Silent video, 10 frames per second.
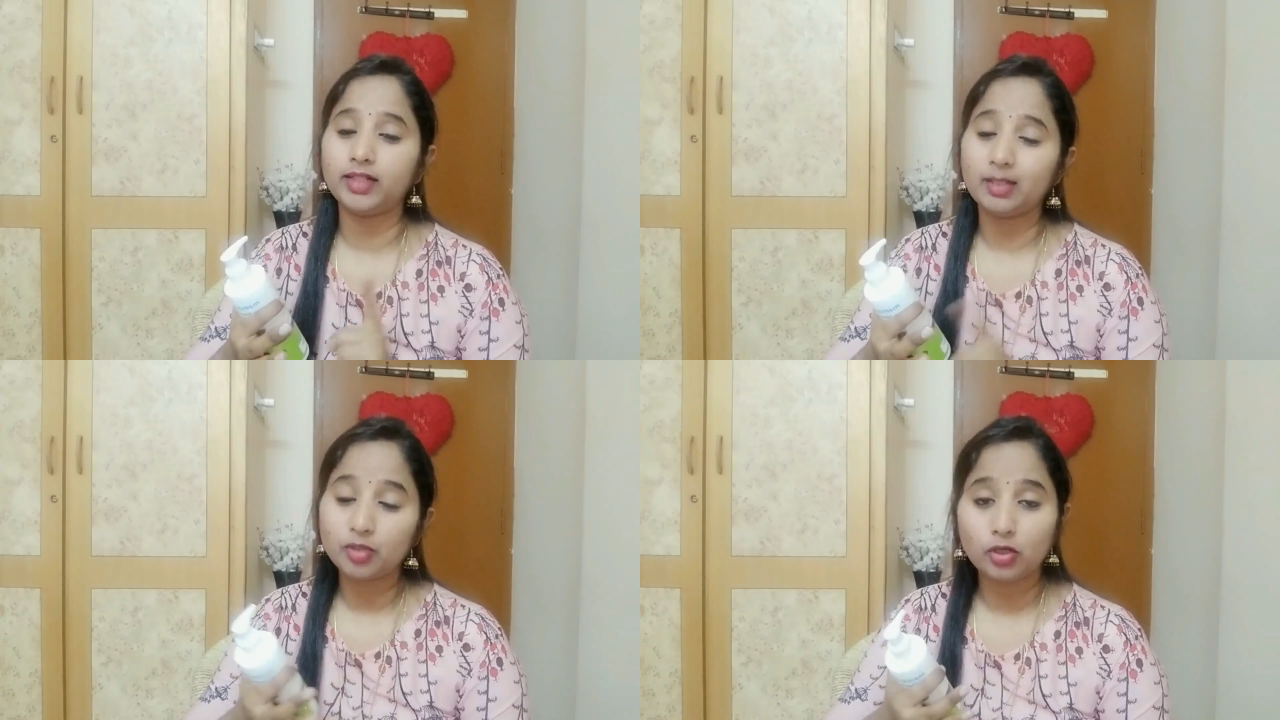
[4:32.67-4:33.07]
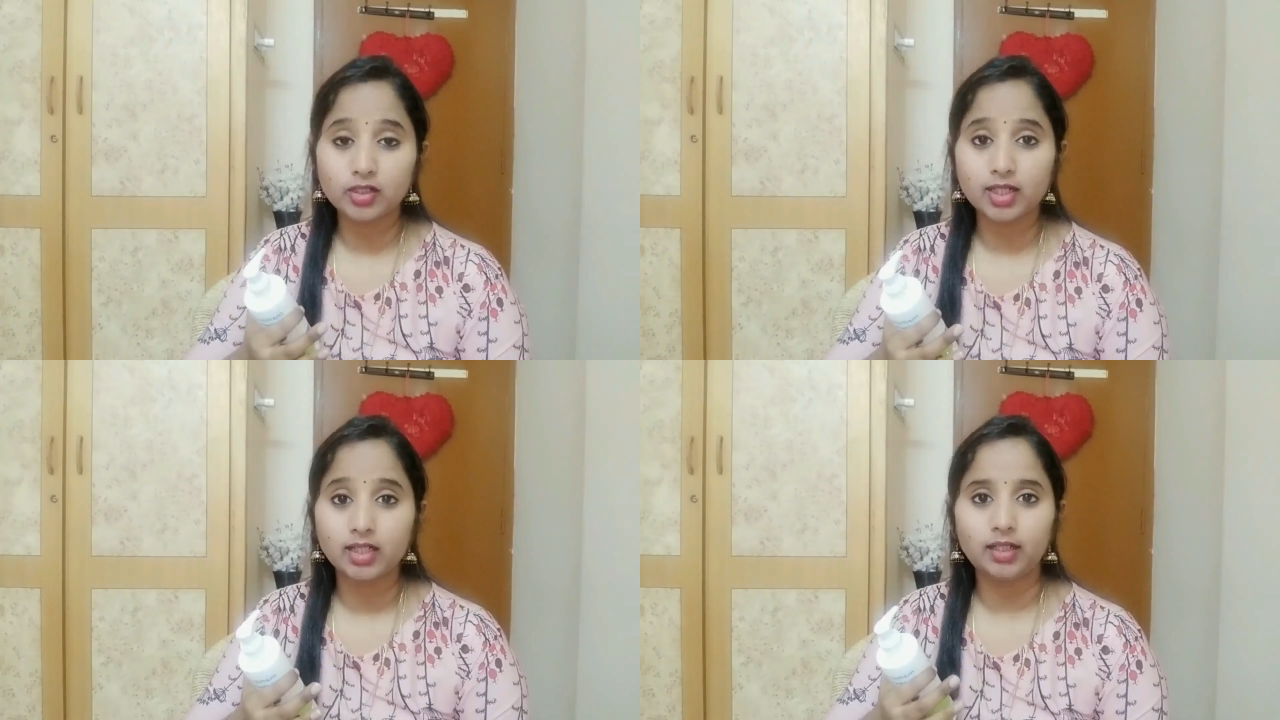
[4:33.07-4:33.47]

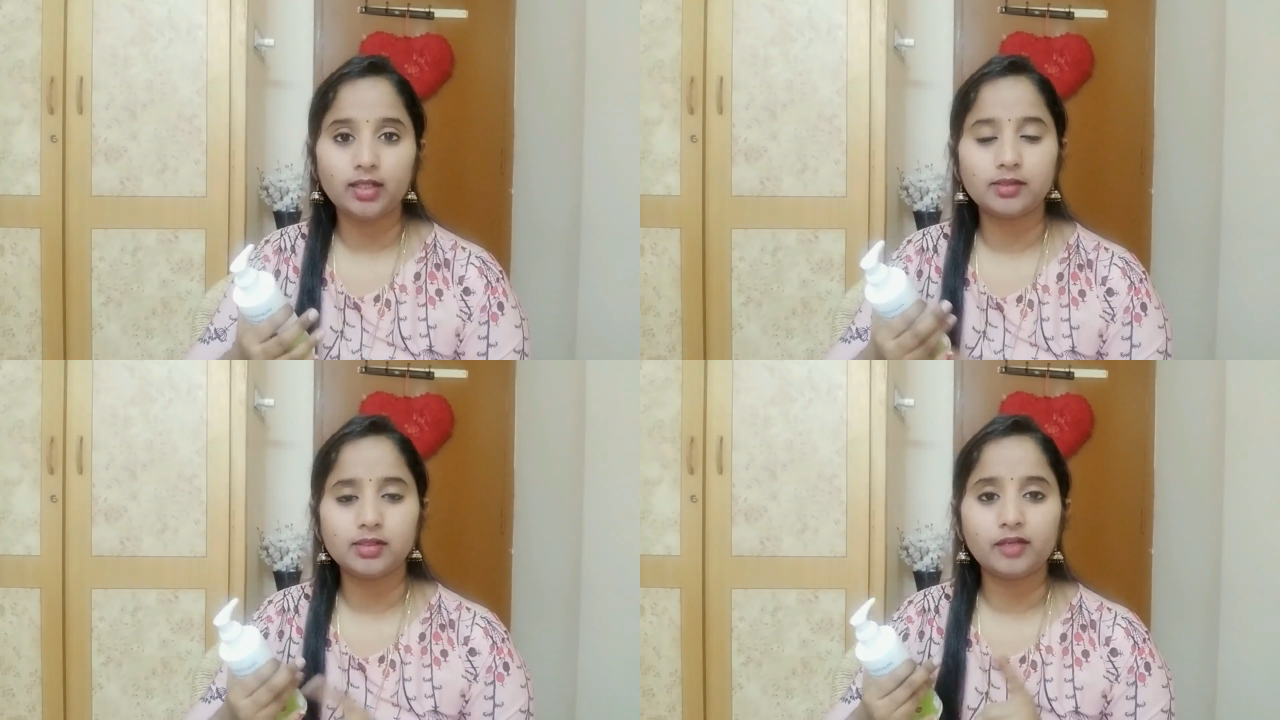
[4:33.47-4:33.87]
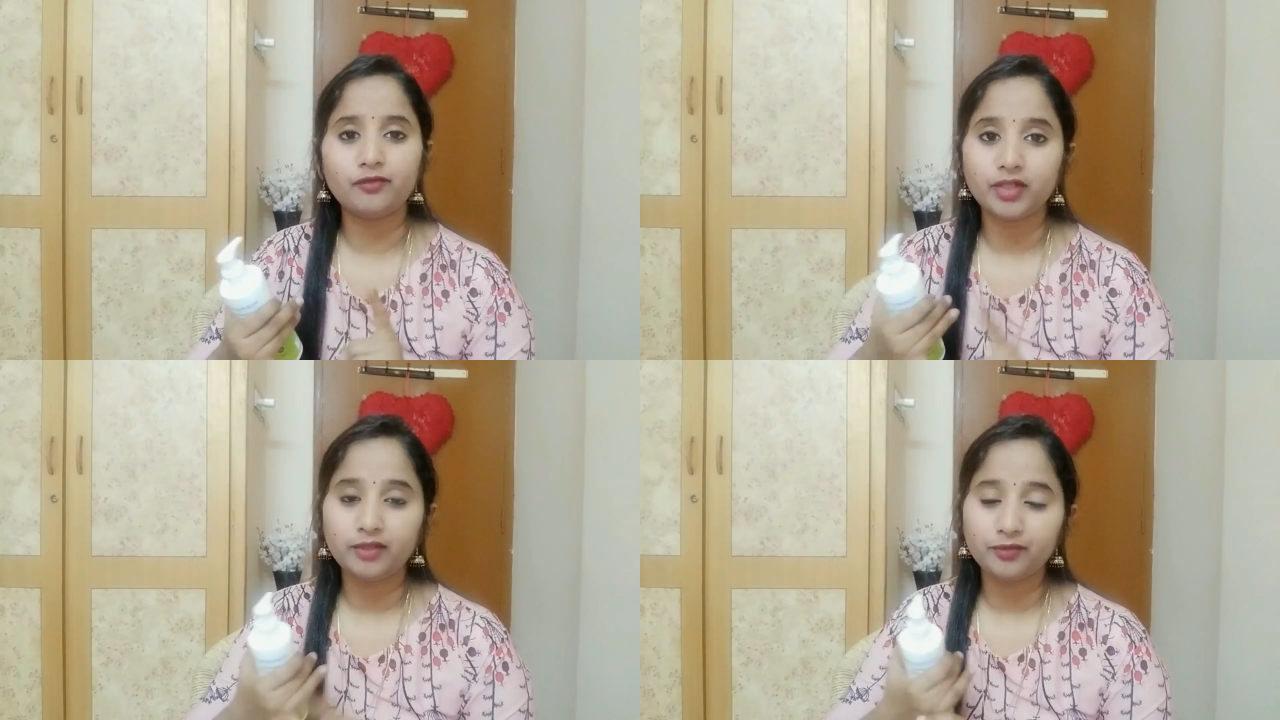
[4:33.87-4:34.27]
డెమటాలజికల్లీ
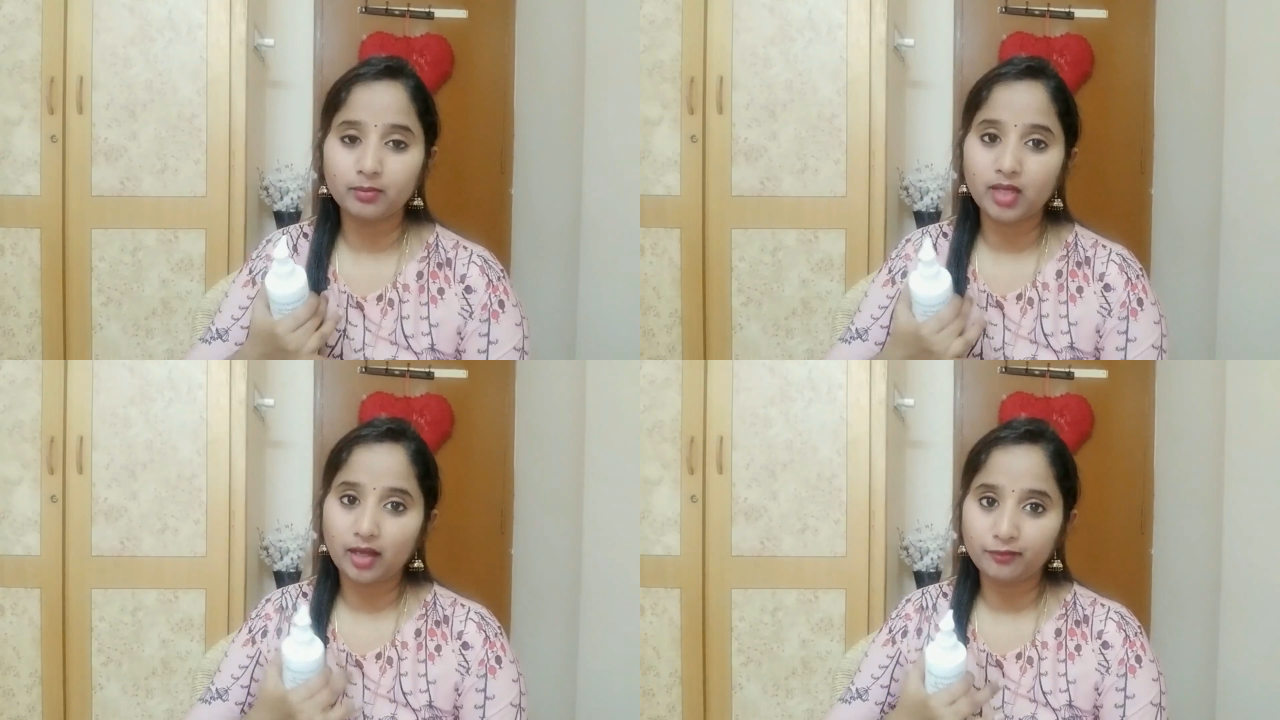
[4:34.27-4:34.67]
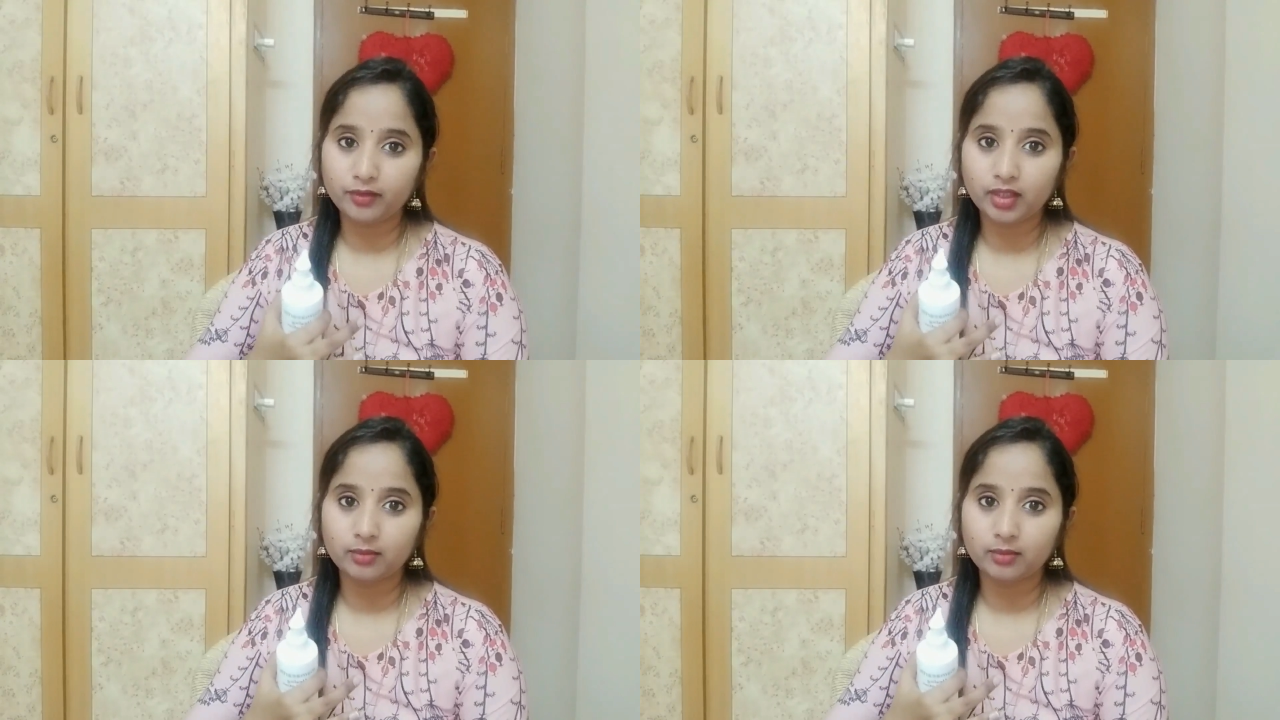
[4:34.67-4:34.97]
టెస్టెడ్ ఫ్రీ ఫ్రమ్ హార్మ్ఫుల్